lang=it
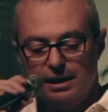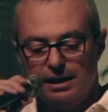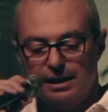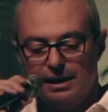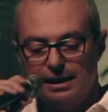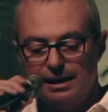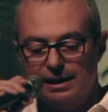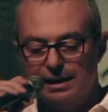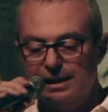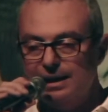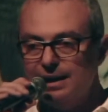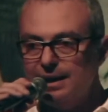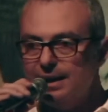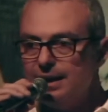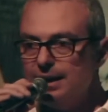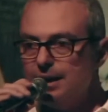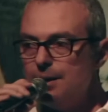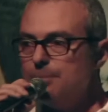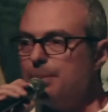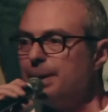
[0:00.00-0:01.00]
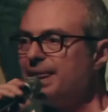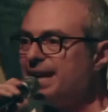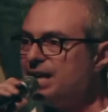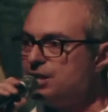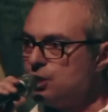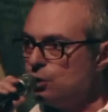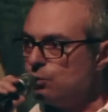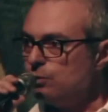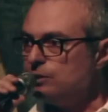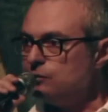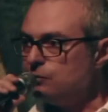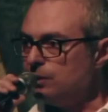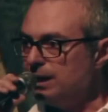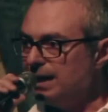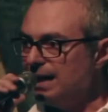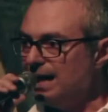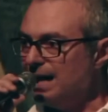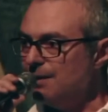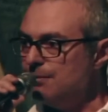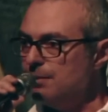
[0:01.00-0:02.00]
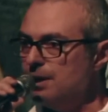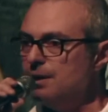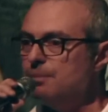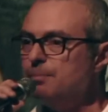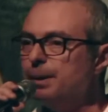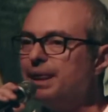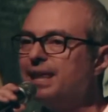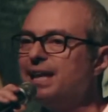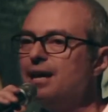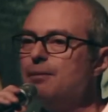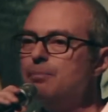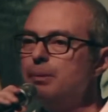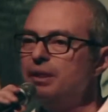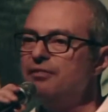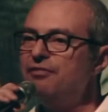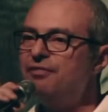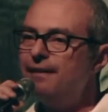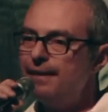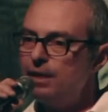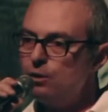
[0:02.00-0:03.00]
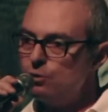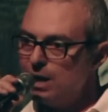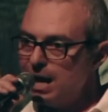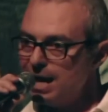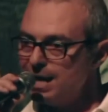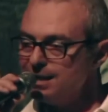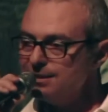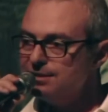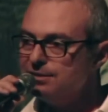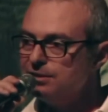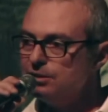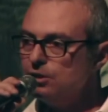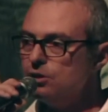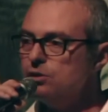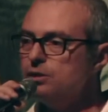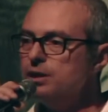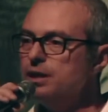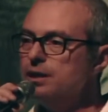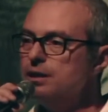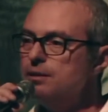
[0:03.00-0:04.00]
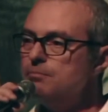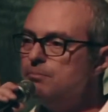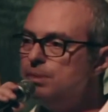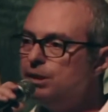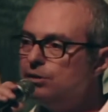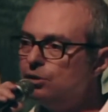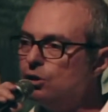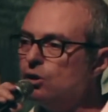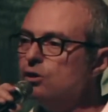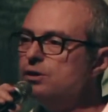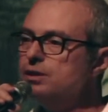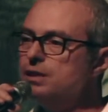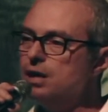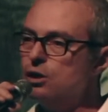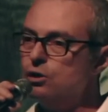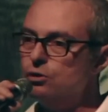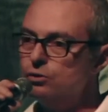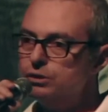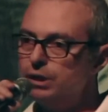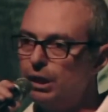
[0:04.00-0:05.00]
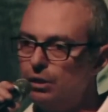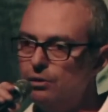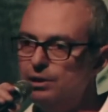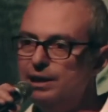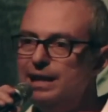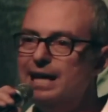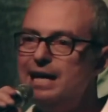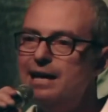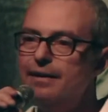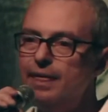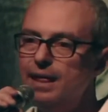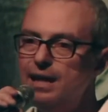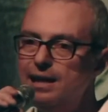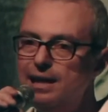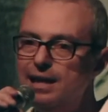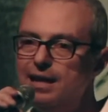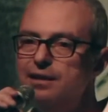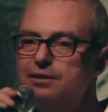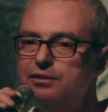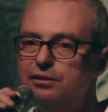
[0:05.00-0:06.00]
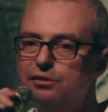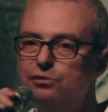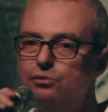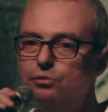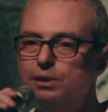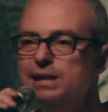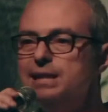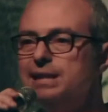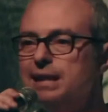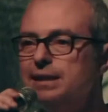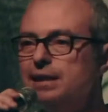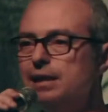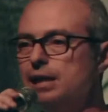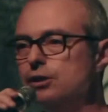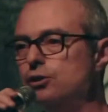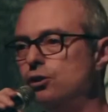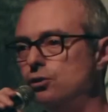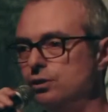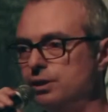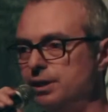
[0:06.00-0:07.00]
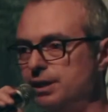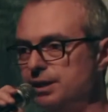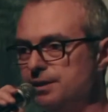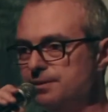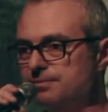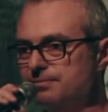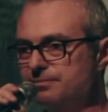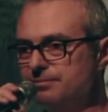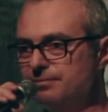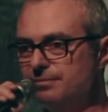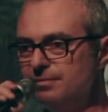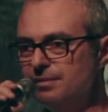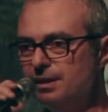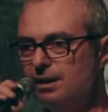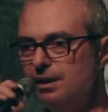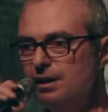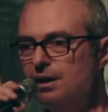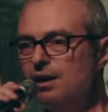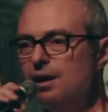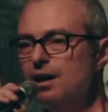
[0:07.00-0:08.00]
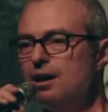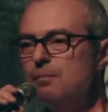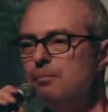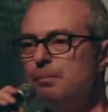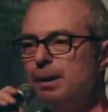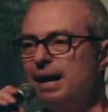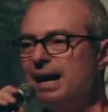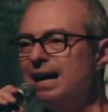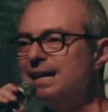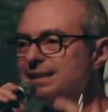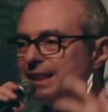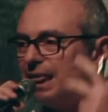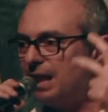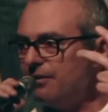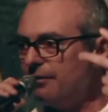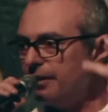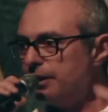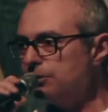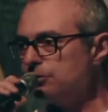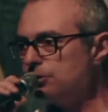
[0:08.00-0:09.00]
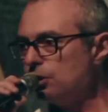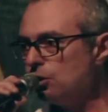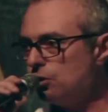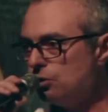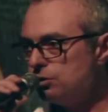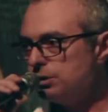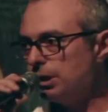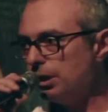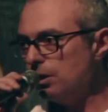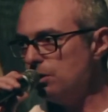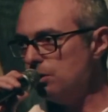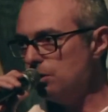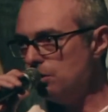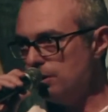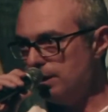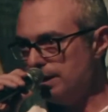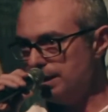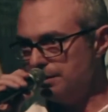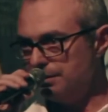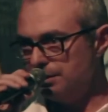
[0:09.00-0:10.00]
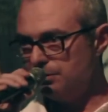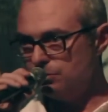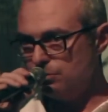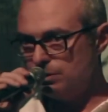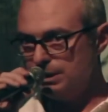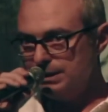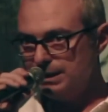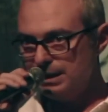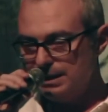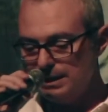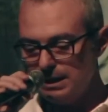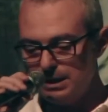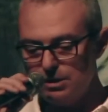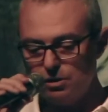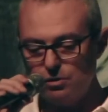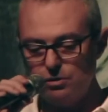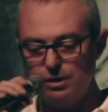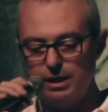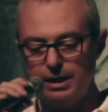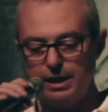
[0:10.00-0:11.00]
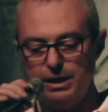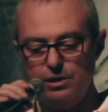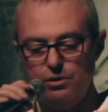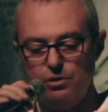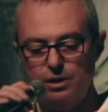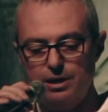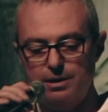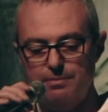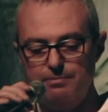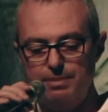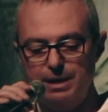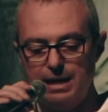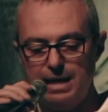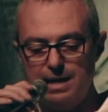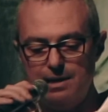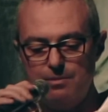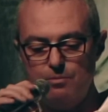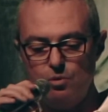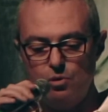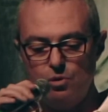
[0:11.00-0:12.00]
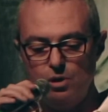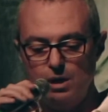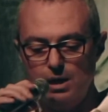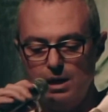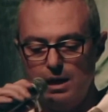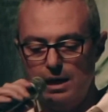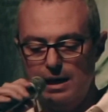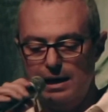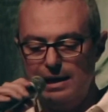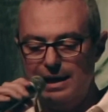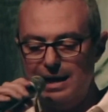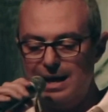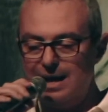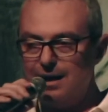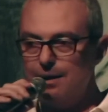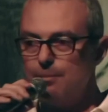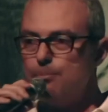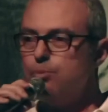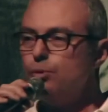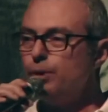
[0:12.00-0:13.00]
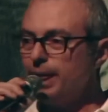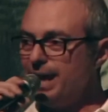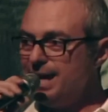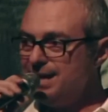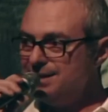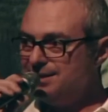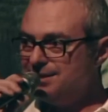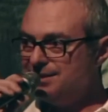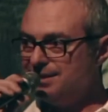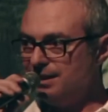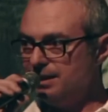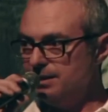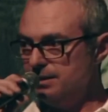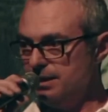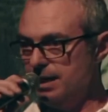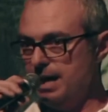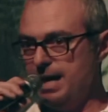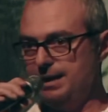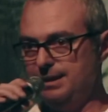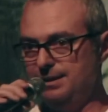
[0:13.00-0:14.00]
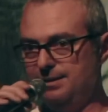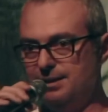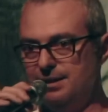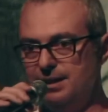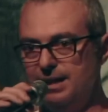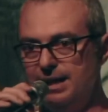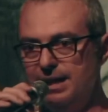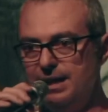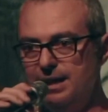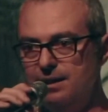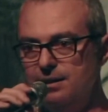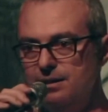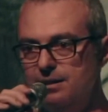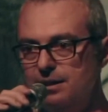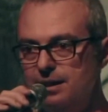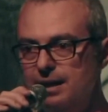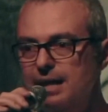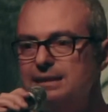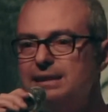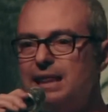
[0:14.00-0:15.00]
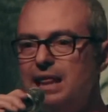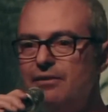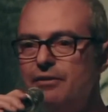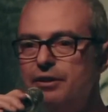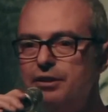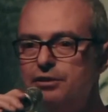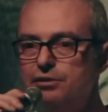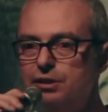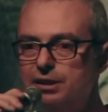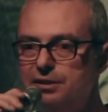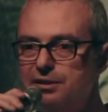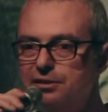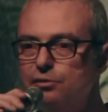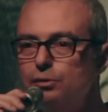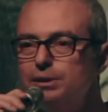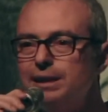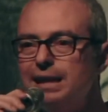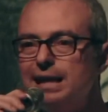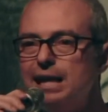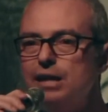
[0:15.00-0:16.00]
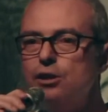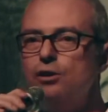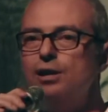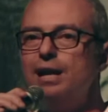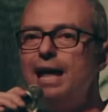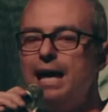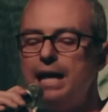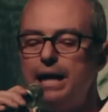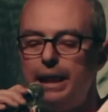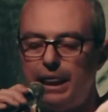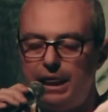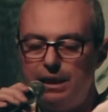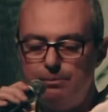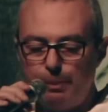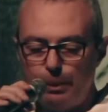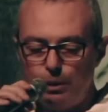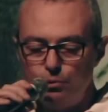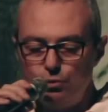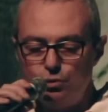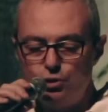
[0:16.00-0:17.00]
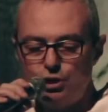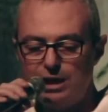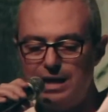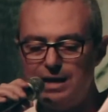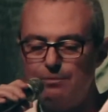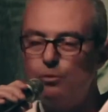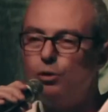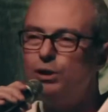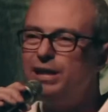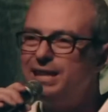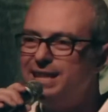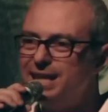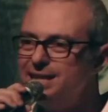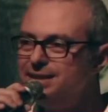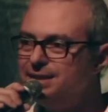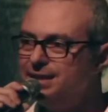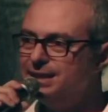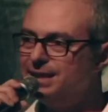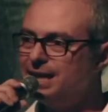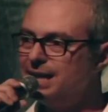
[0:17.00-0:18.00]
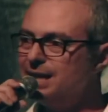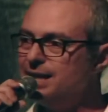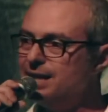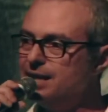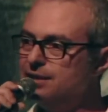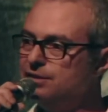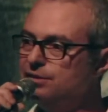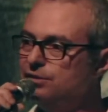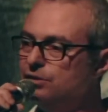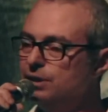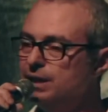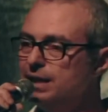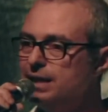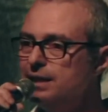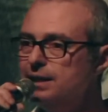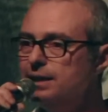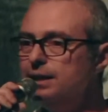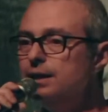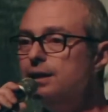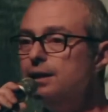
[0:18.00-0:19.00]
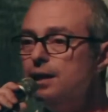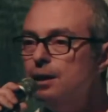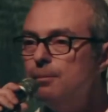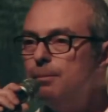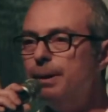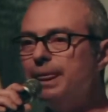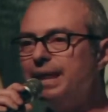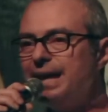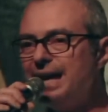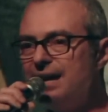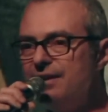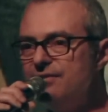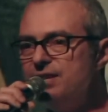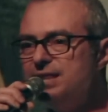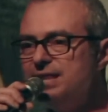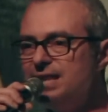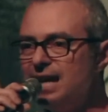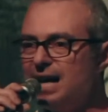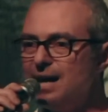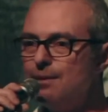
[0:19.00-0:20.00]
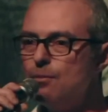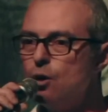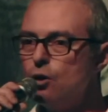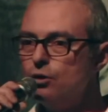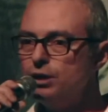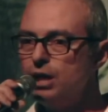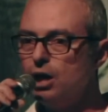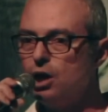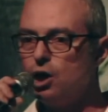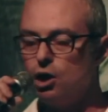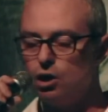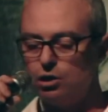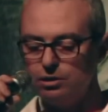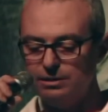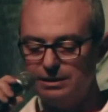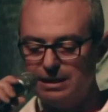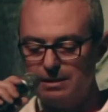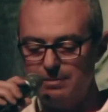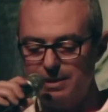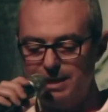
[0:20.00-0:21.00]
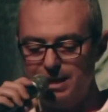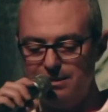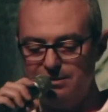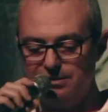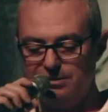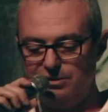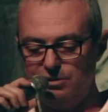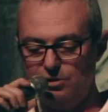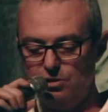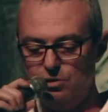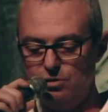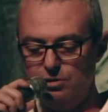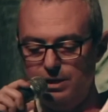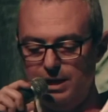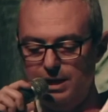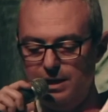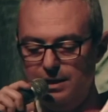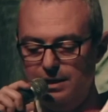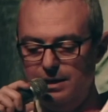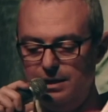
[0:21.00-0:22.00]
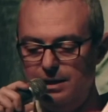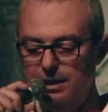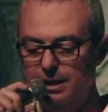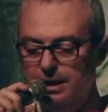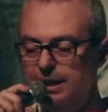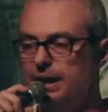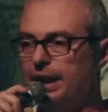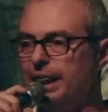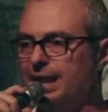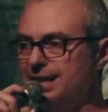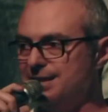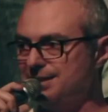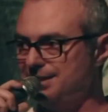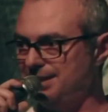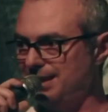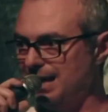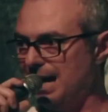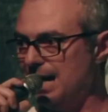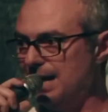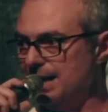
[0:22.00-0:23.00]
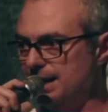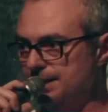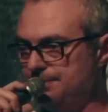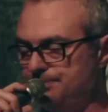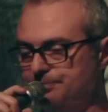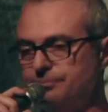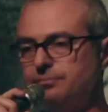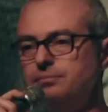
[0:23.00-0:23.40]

Il, perché c'è questo legame? Perché per fare una nazione bisogna controllare la sessualità delle donne è attraverso il controllo della sessualità delle donne che noi abbiamo la purezza etnica, è attraverso la sessualità delle donne che riproduciamo l'identità nazionale perché evitiamo ogni contaminazione eh, razziale.